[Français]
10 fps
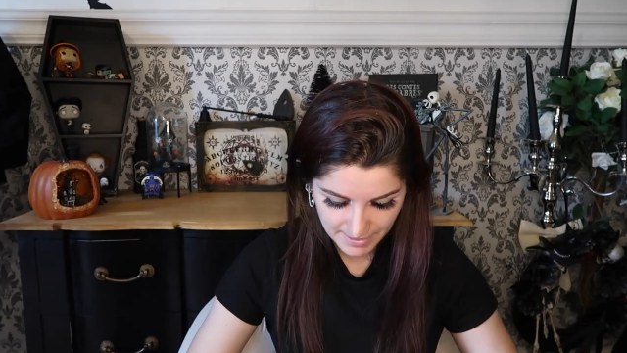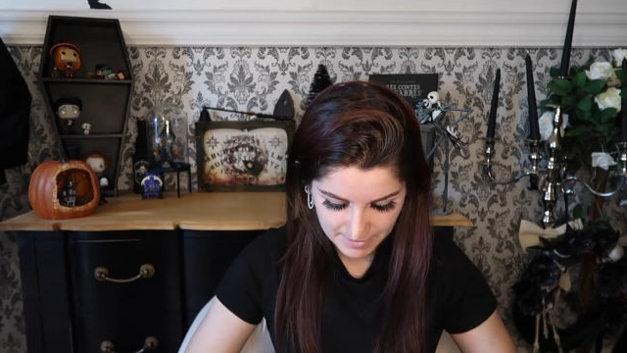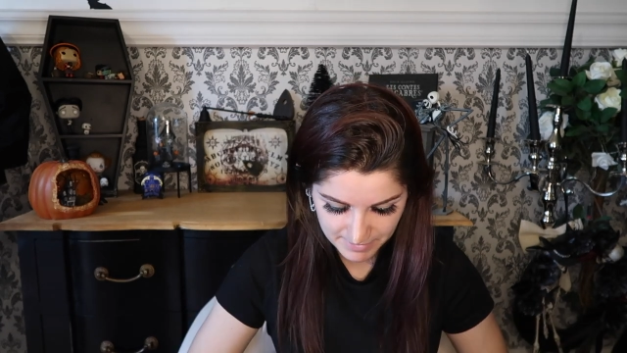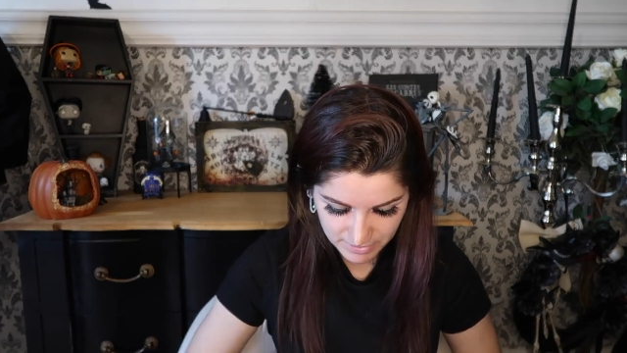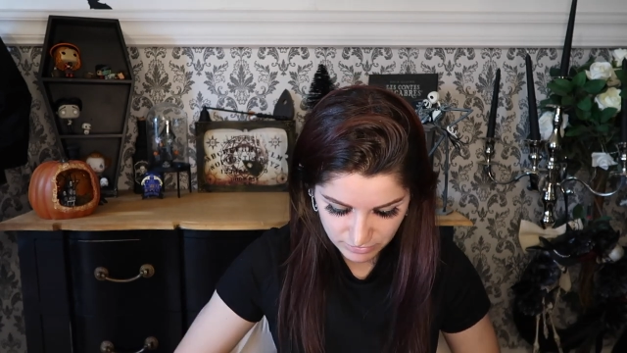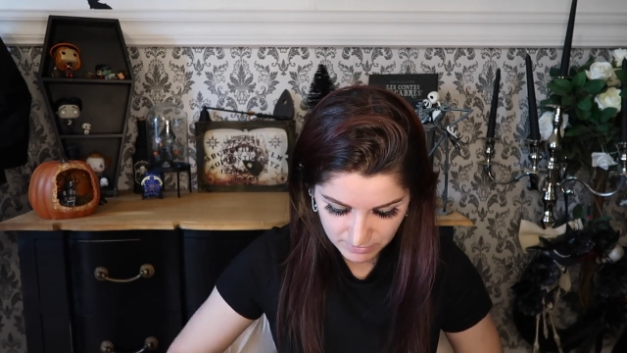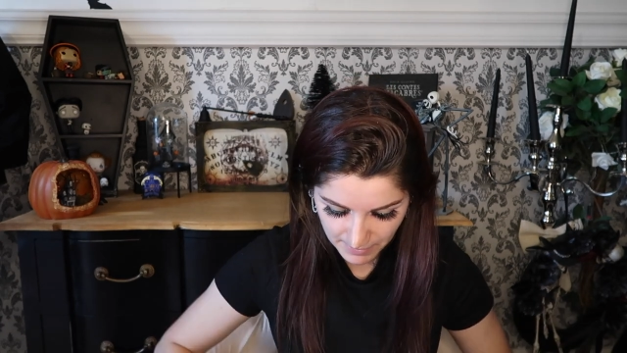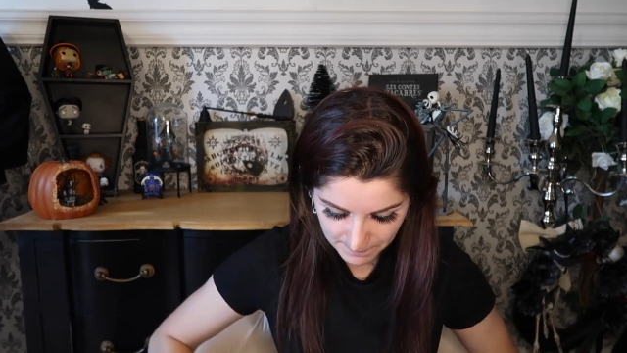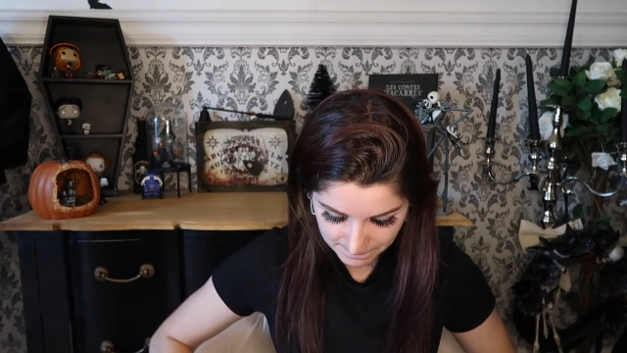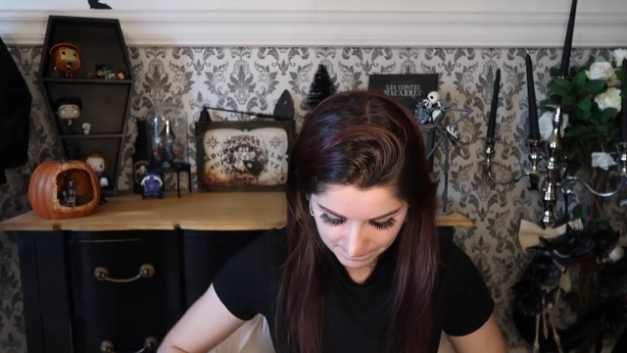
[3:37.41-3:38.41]
un maillot de
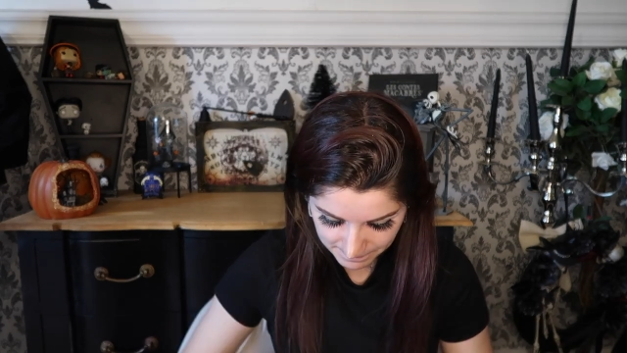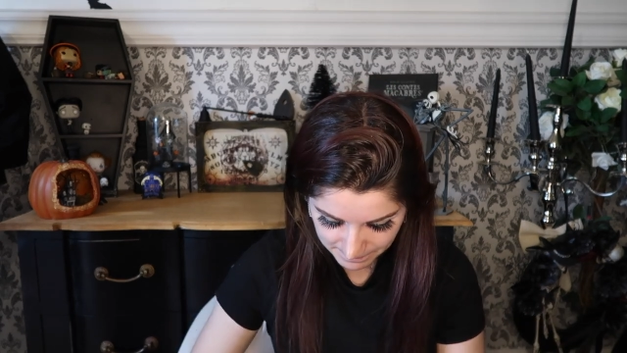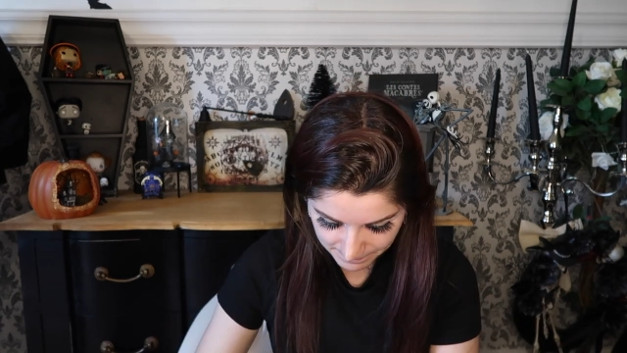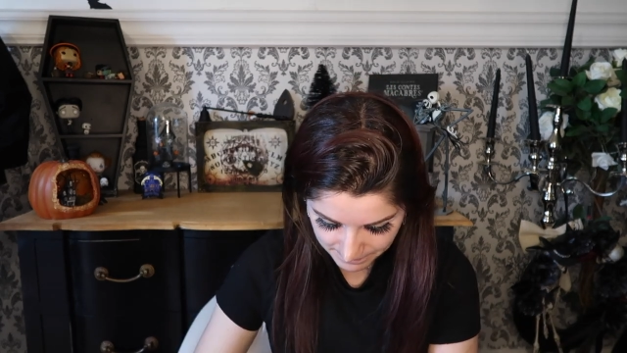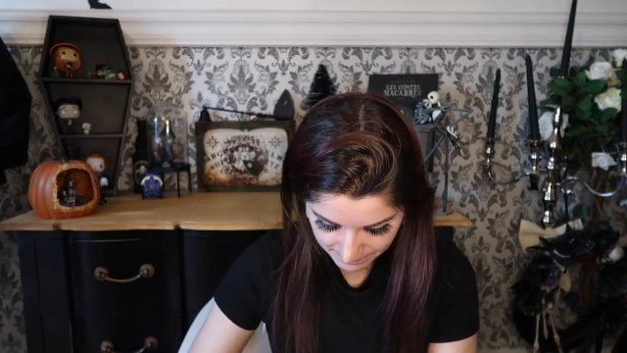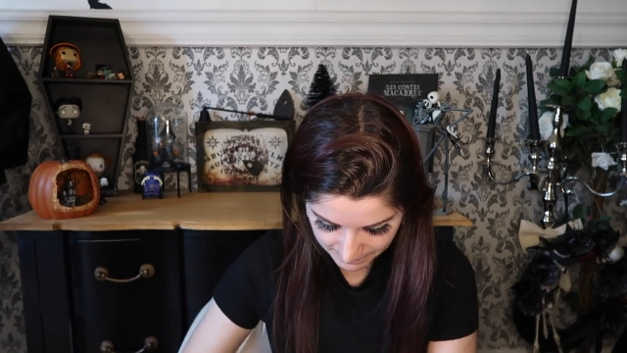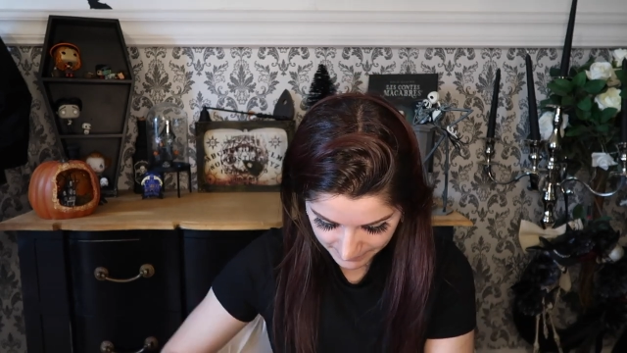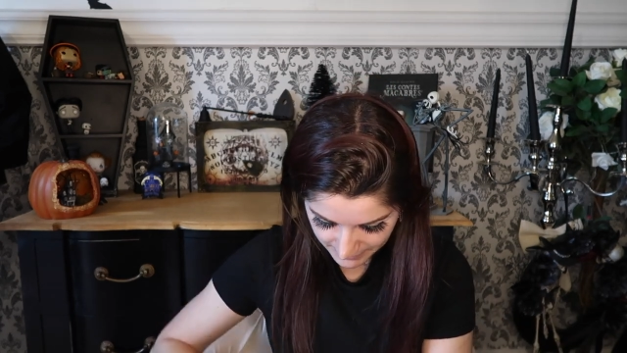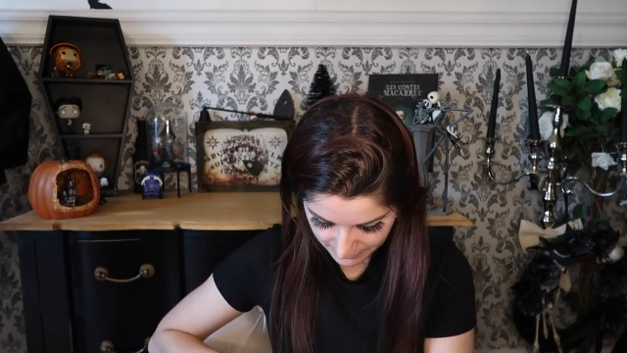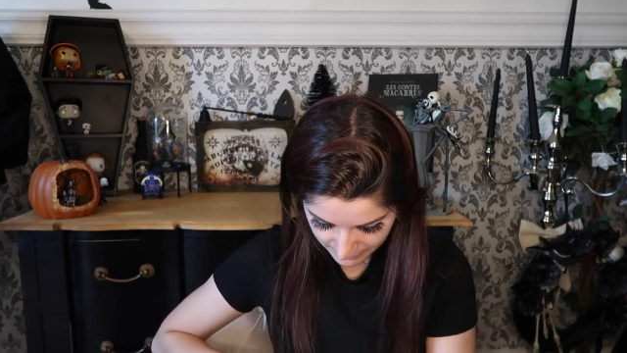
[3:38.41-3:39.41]
bain
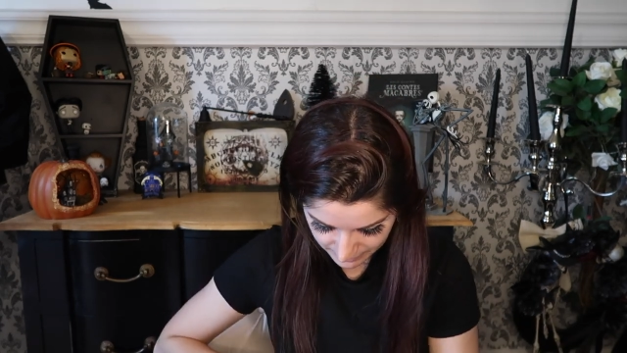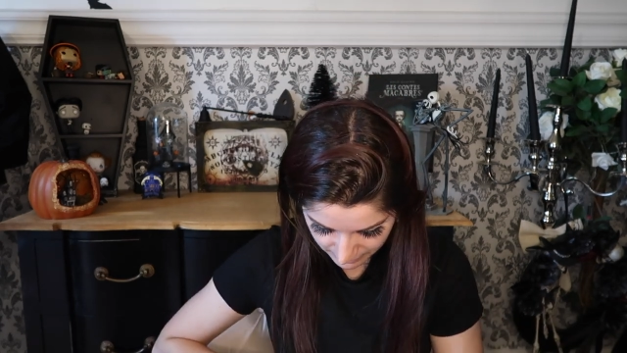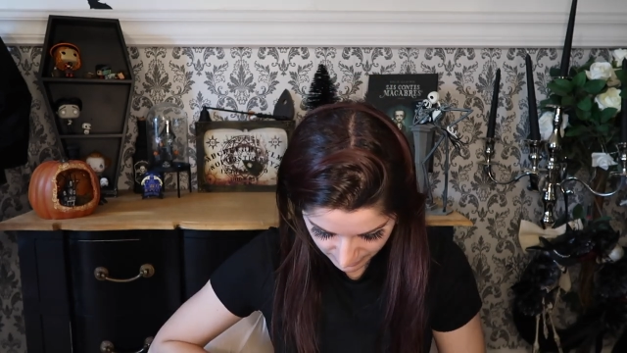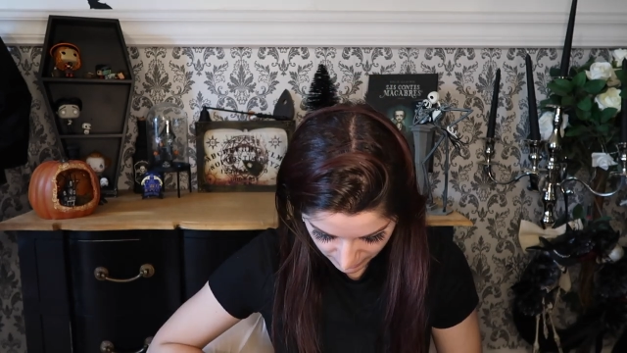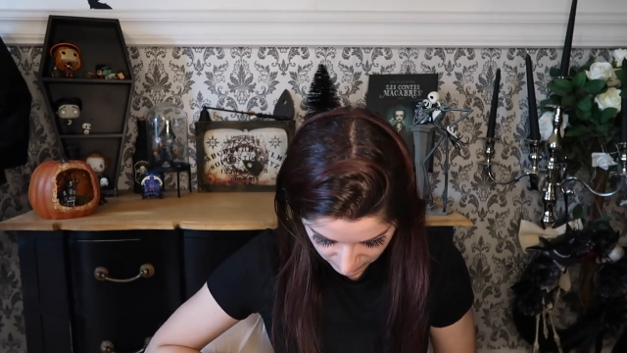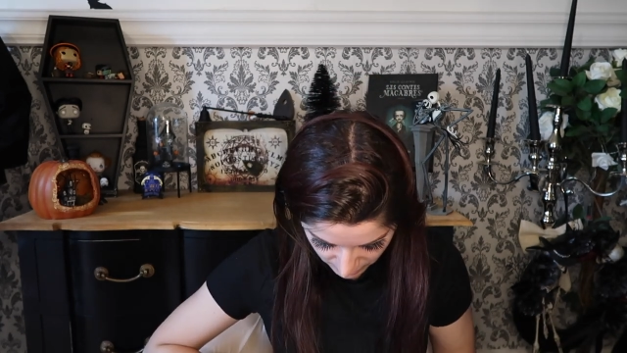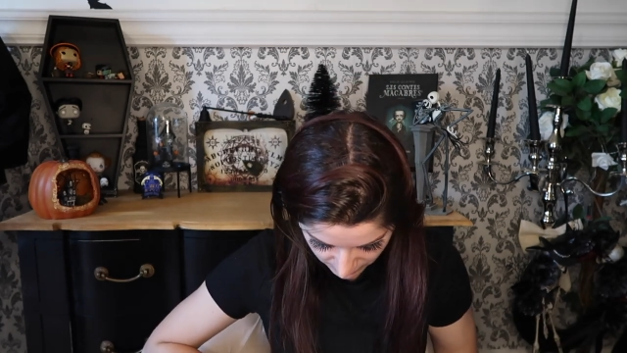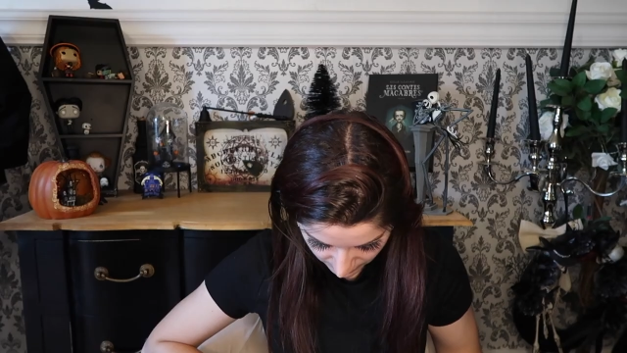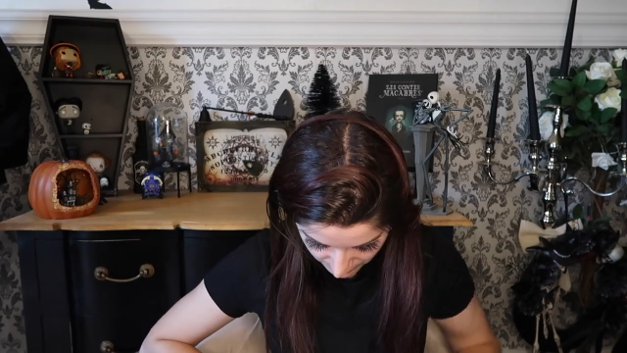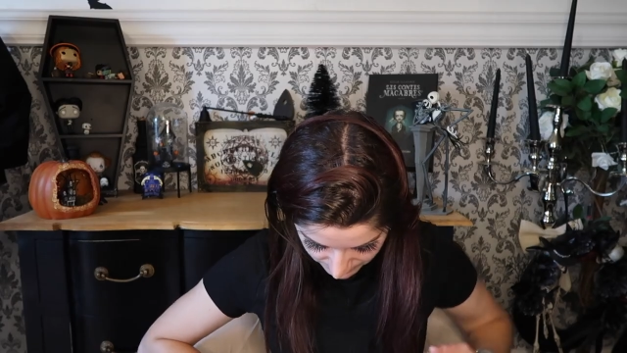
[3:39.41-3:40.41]
alors attendez, comment
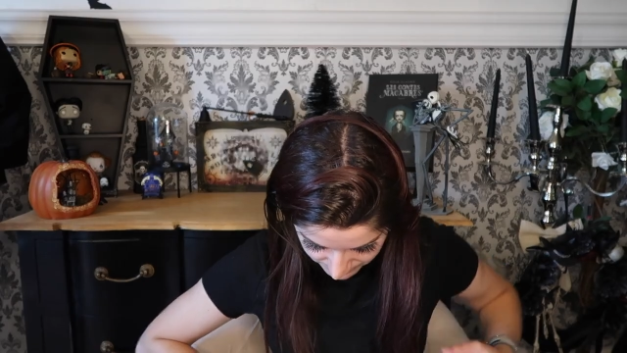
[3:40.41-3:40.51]
il va